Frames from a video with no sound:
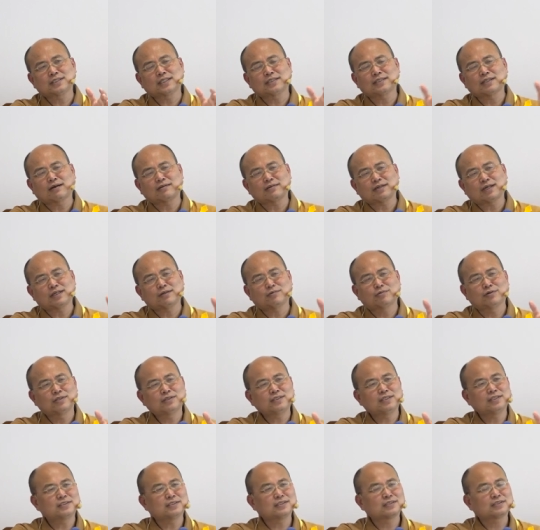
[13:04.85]
生到哪里，我
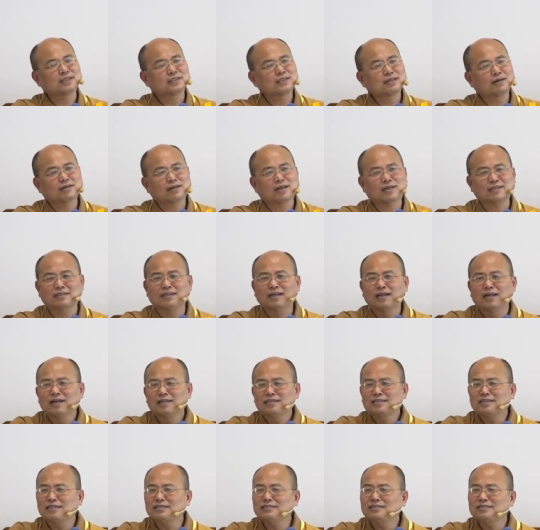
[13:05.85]
弟子生到哪里，
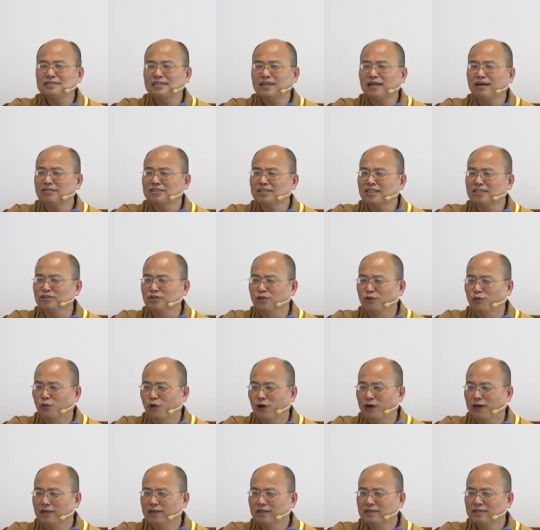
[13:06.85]
听起来好像有
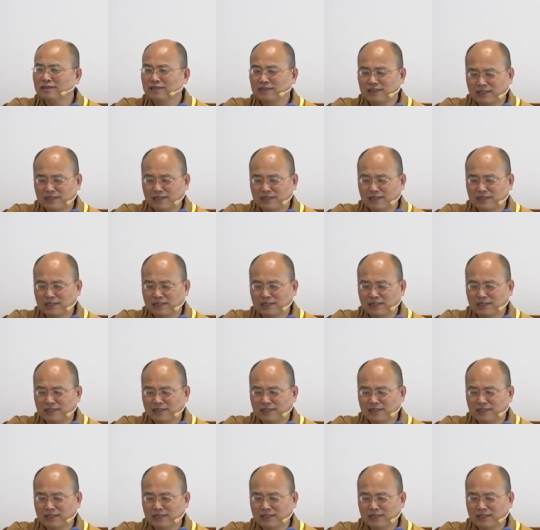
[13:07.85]
我。